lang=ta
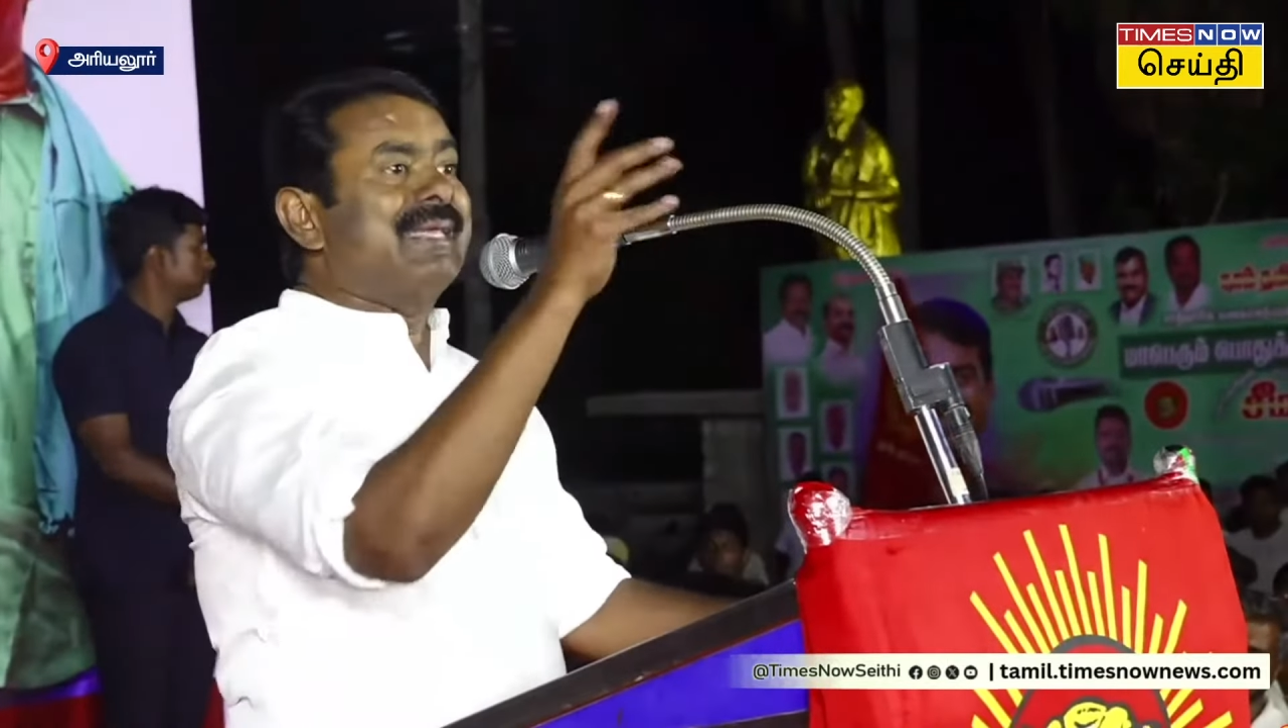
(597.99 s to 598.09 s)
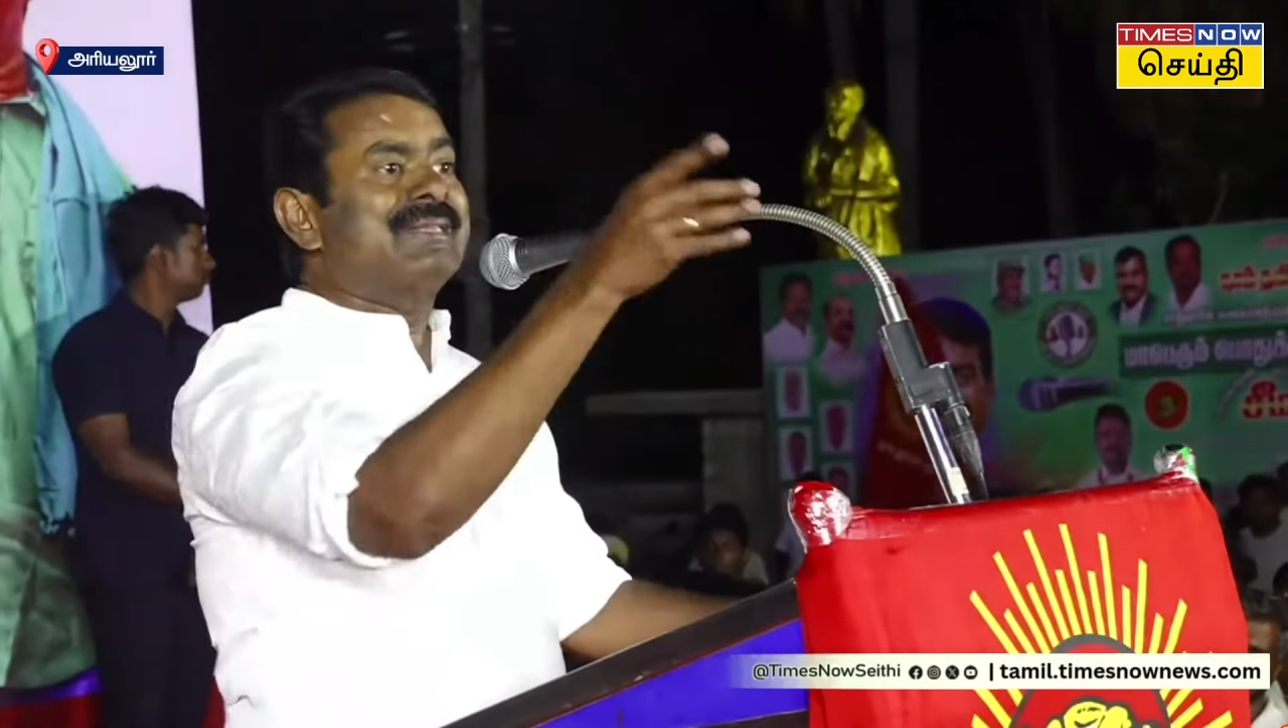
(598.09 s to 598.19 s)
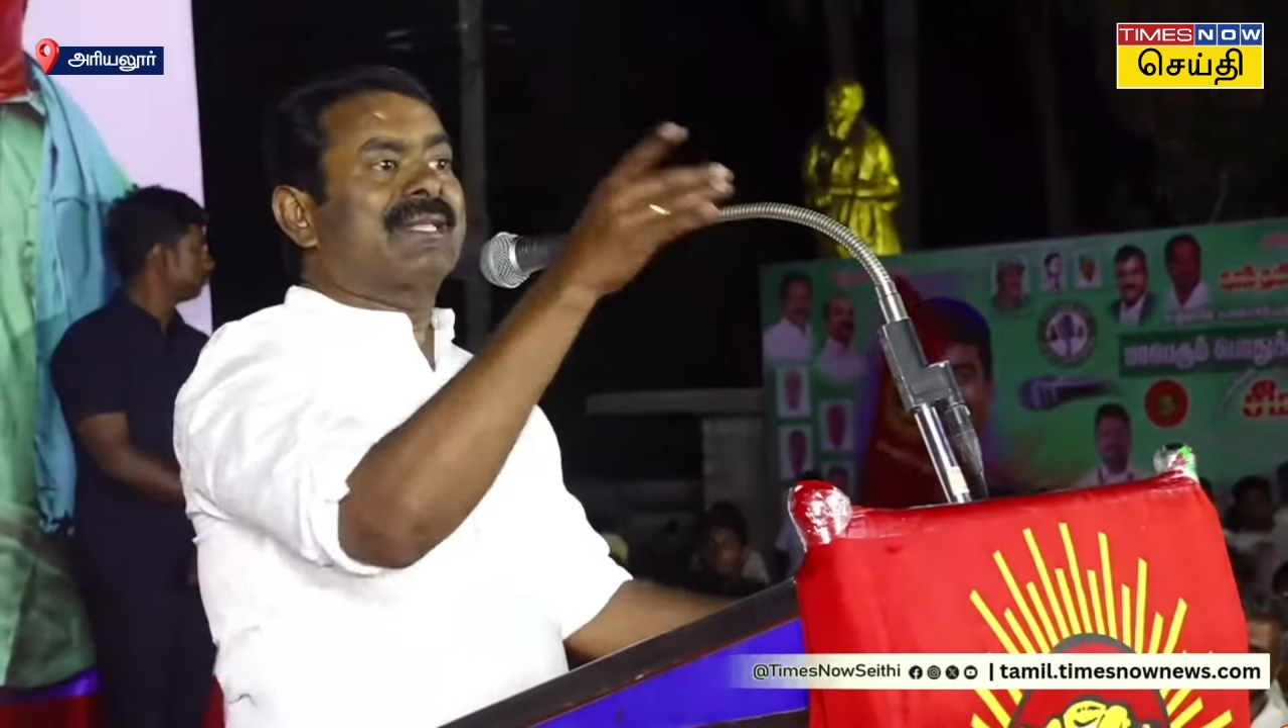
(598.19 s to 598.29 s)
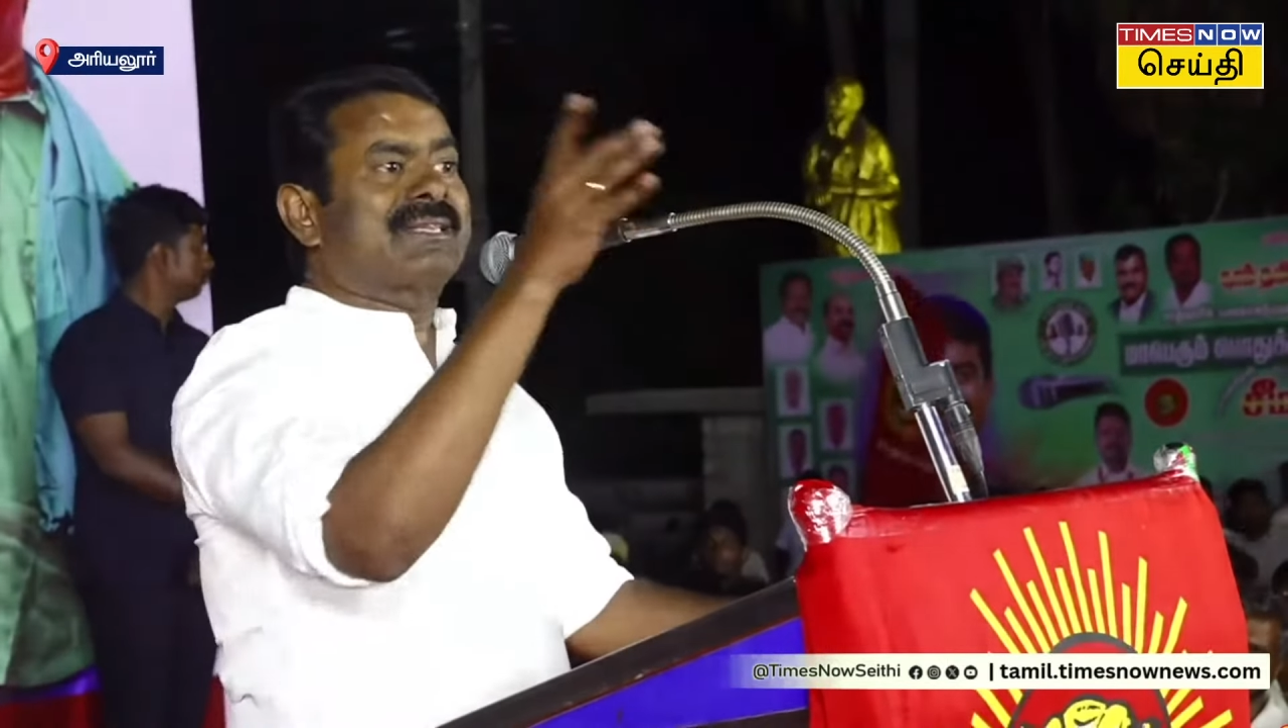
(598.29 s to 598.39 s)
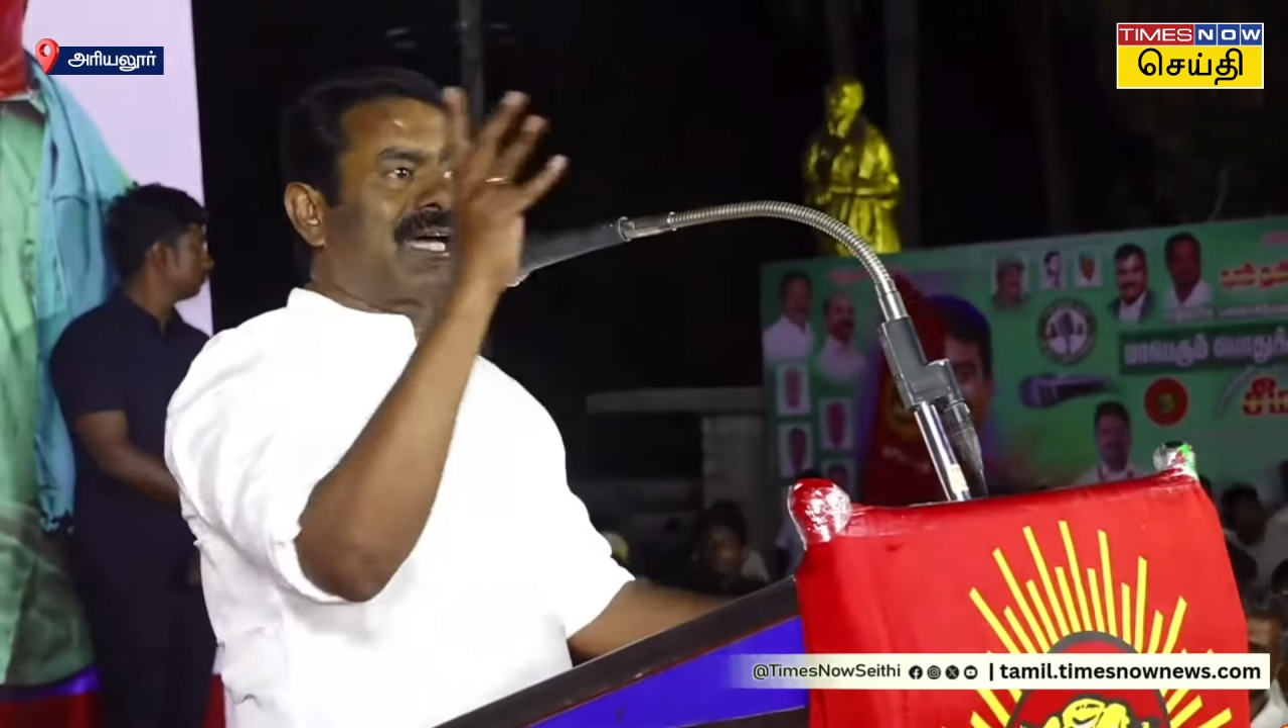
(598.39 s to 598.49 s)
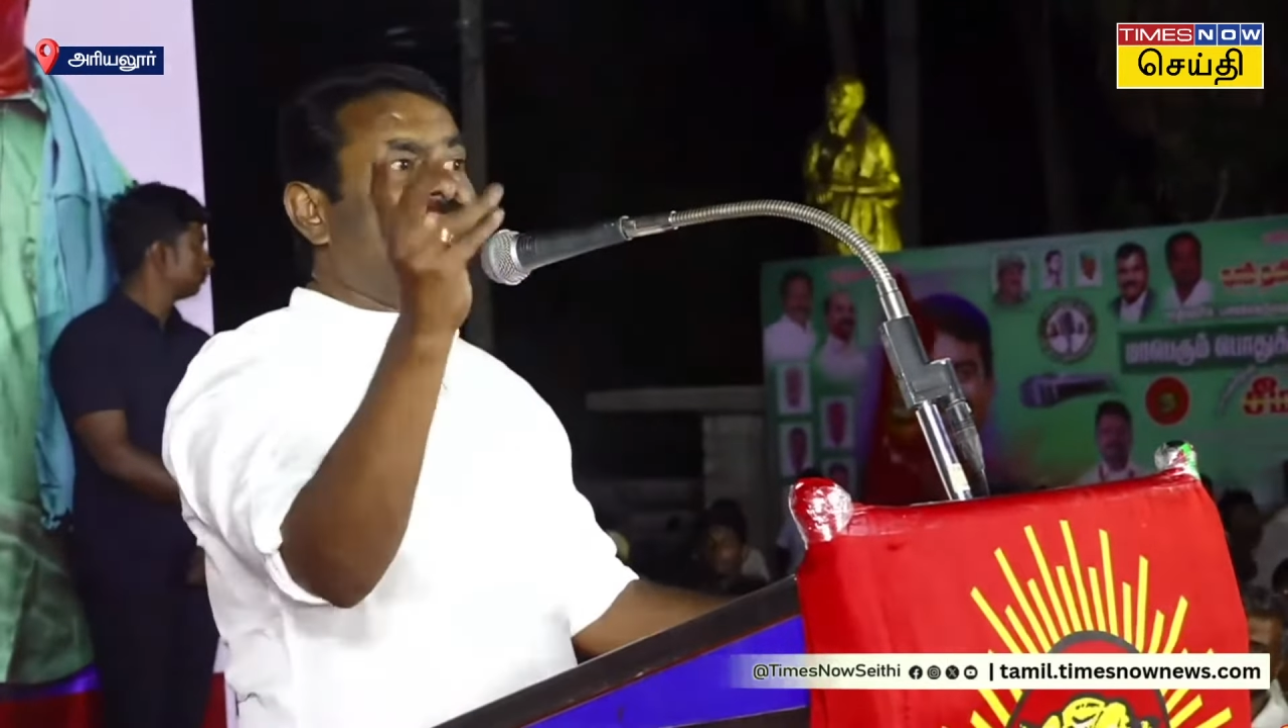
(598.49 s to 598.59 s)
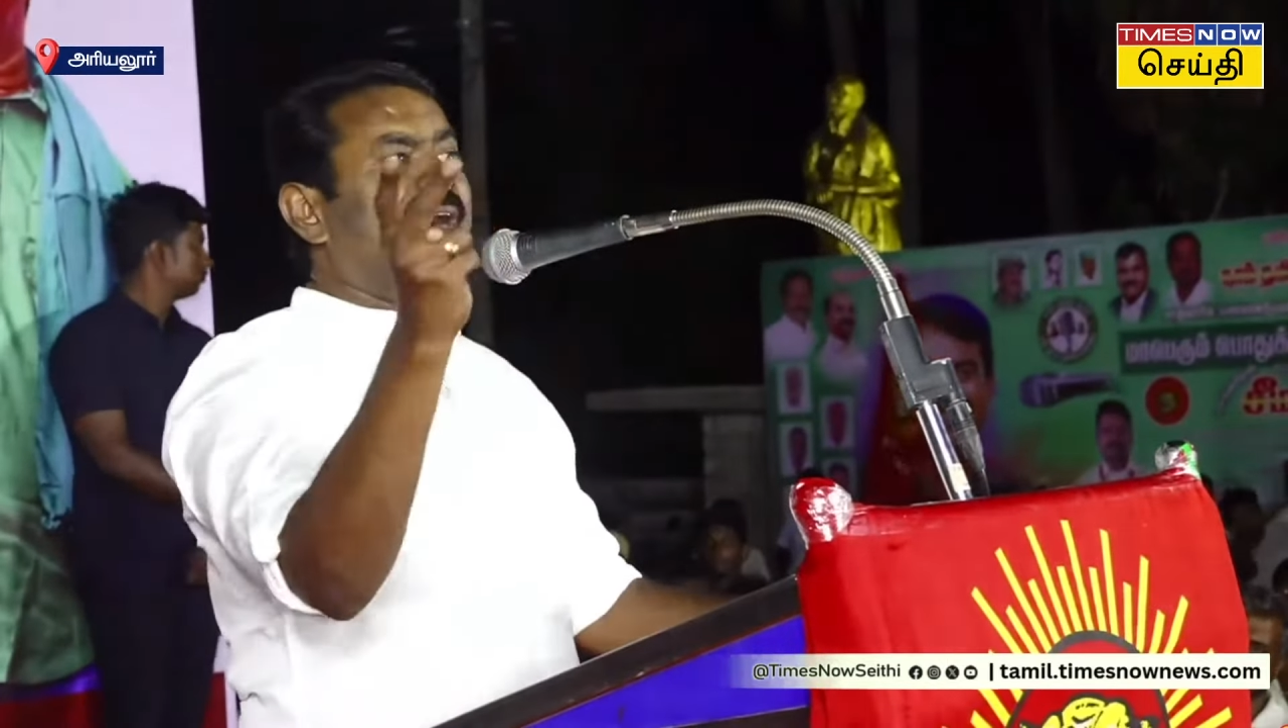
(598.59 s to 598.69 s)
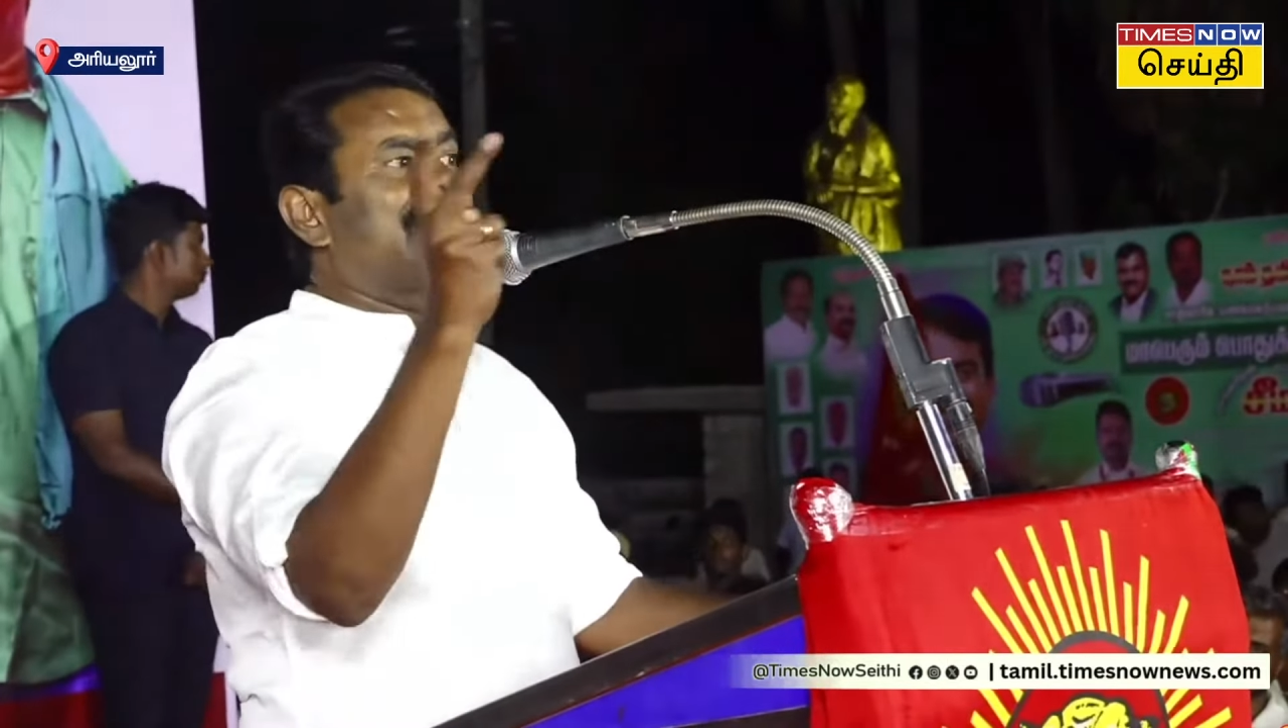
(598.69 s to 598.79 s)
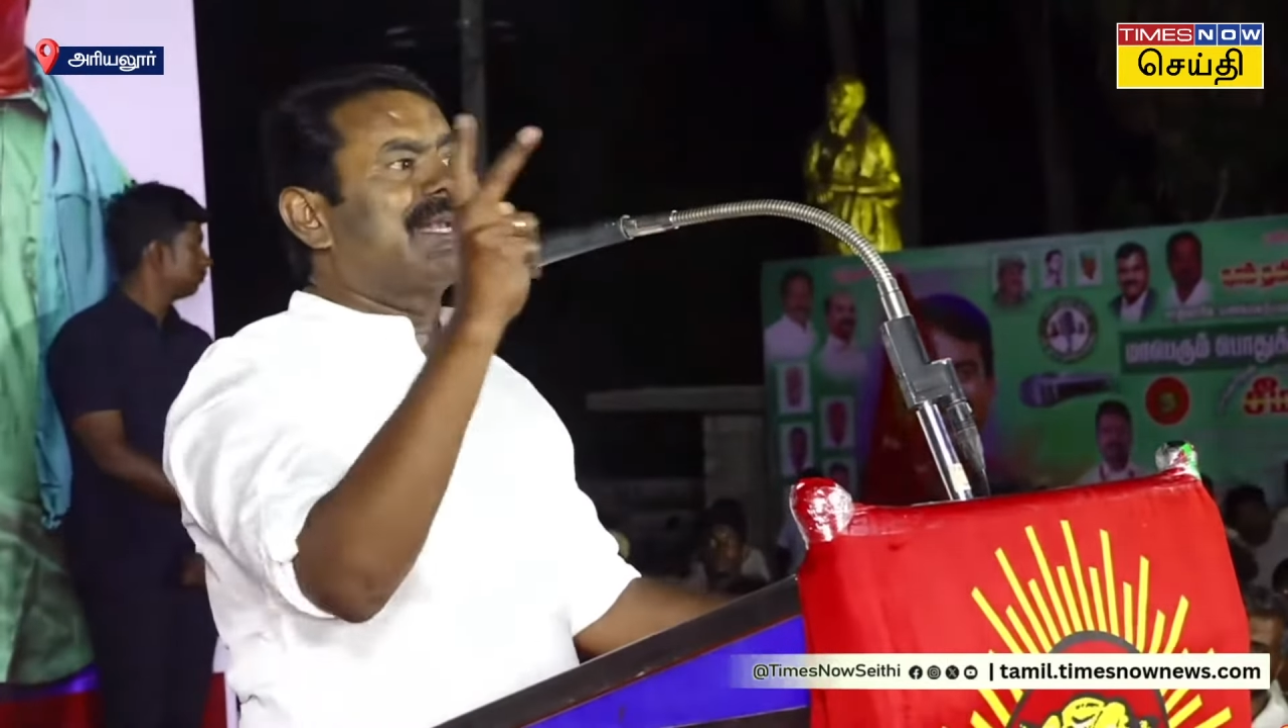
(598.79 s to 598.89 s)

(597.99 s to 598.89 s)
இந்த தகவலை